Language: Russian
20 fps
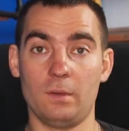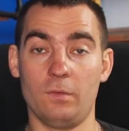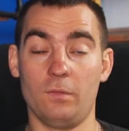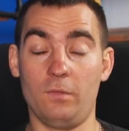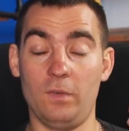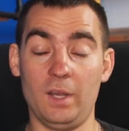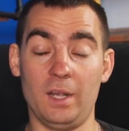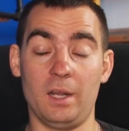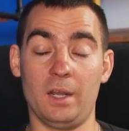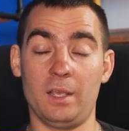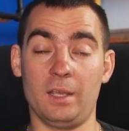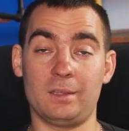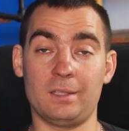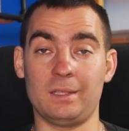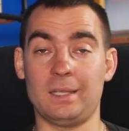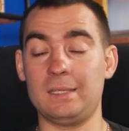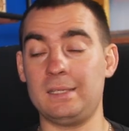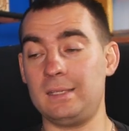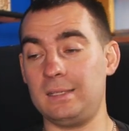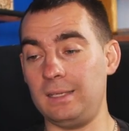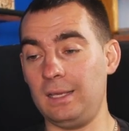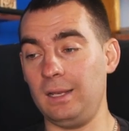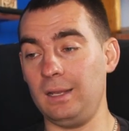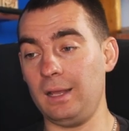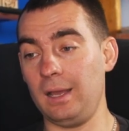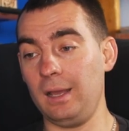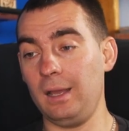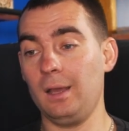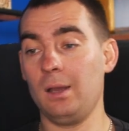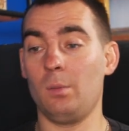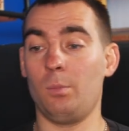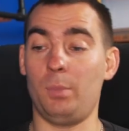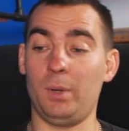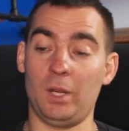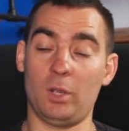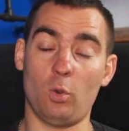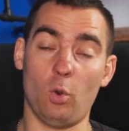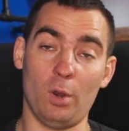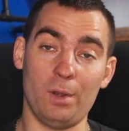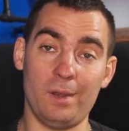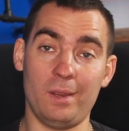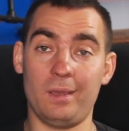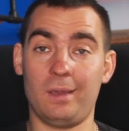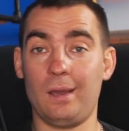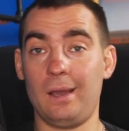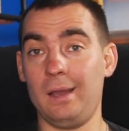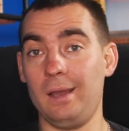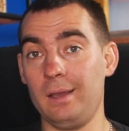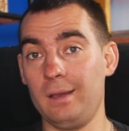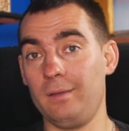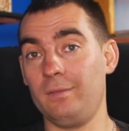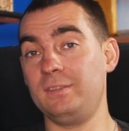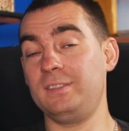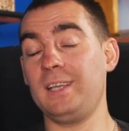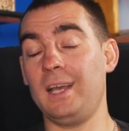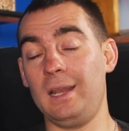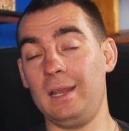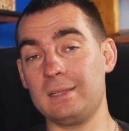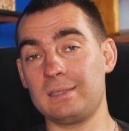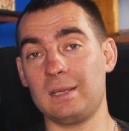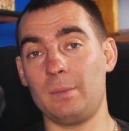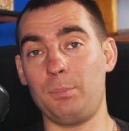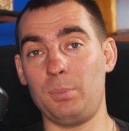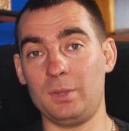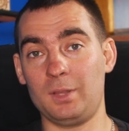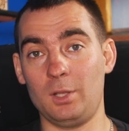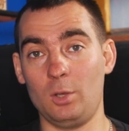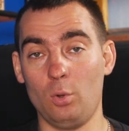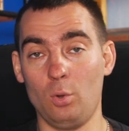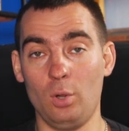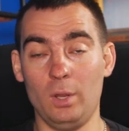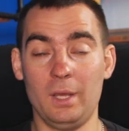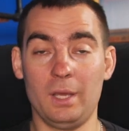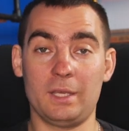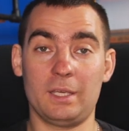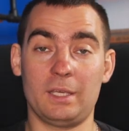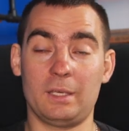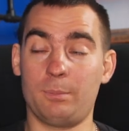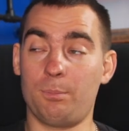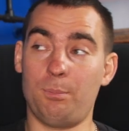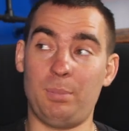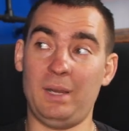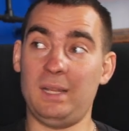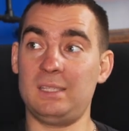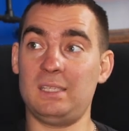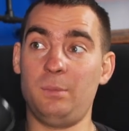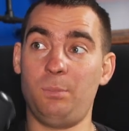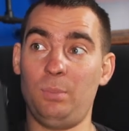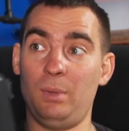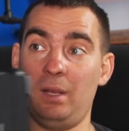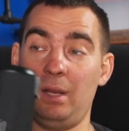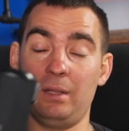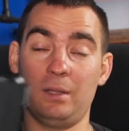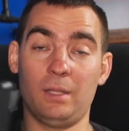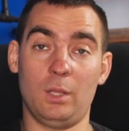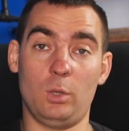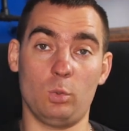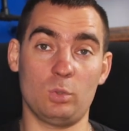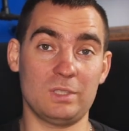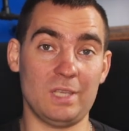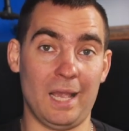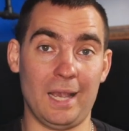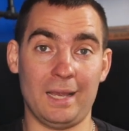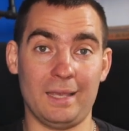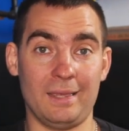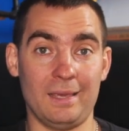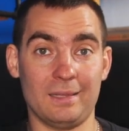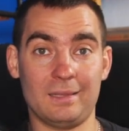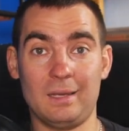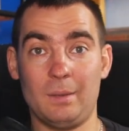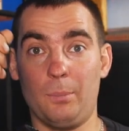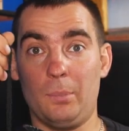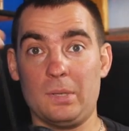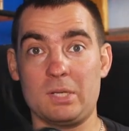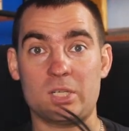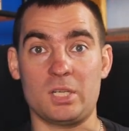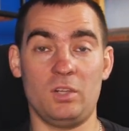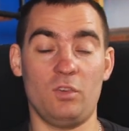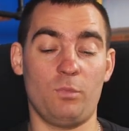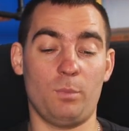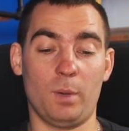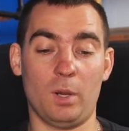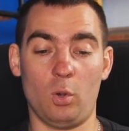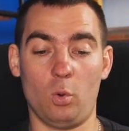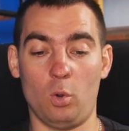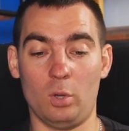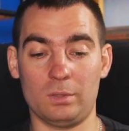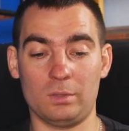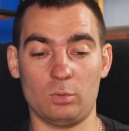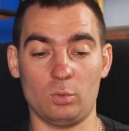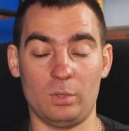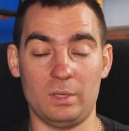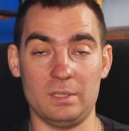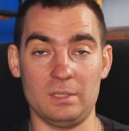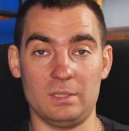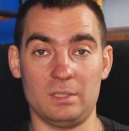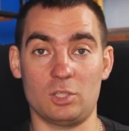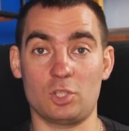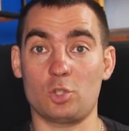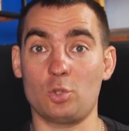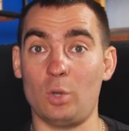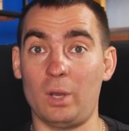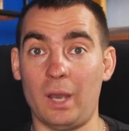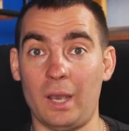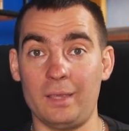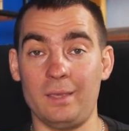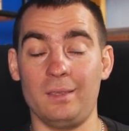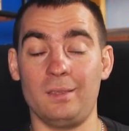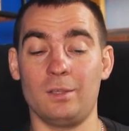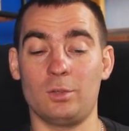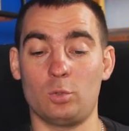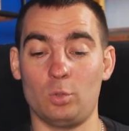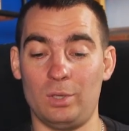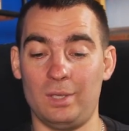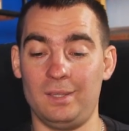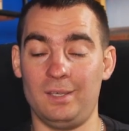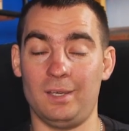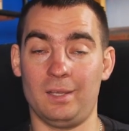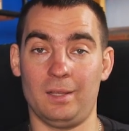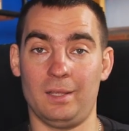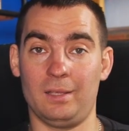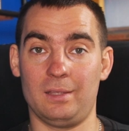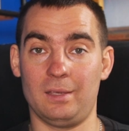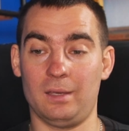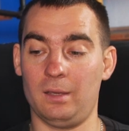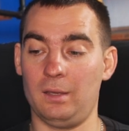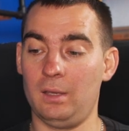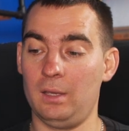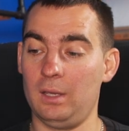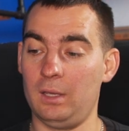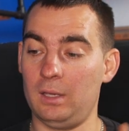Выглядит она стильно, прикольненько, взяли за петлю, прицепили на рюкзак где-то, пошли в поход, то есть что хотите, то и делайте.